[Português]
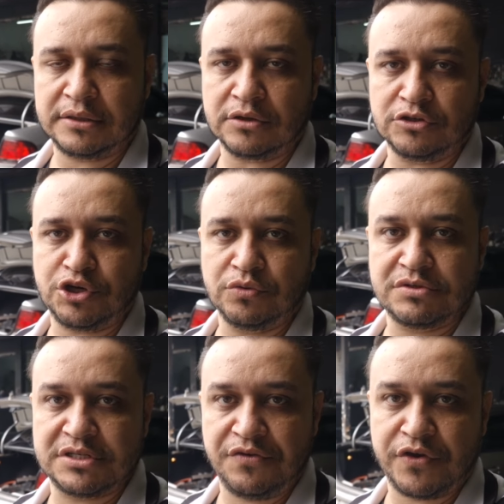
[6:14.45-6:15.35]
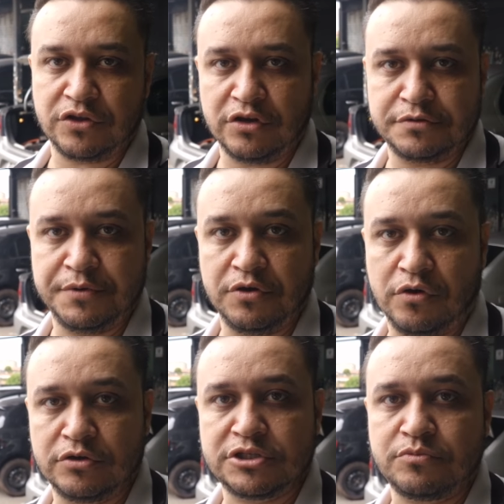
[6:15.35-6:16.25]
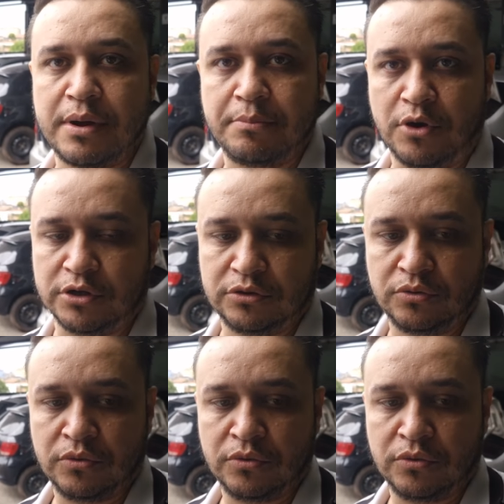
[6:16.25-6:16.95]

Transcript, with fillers: Então tinha um Civic 2011 e uma moto.